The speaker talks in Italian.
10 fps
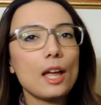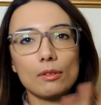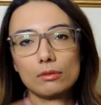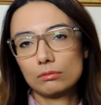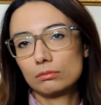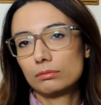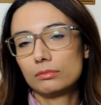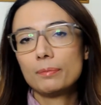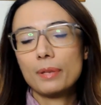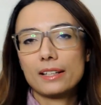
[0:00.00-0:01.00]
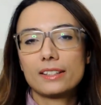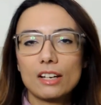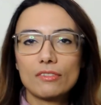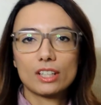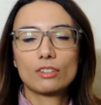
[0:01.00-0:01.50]
E in
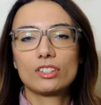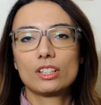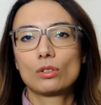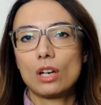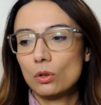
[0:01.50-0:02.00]
pratica avrei finito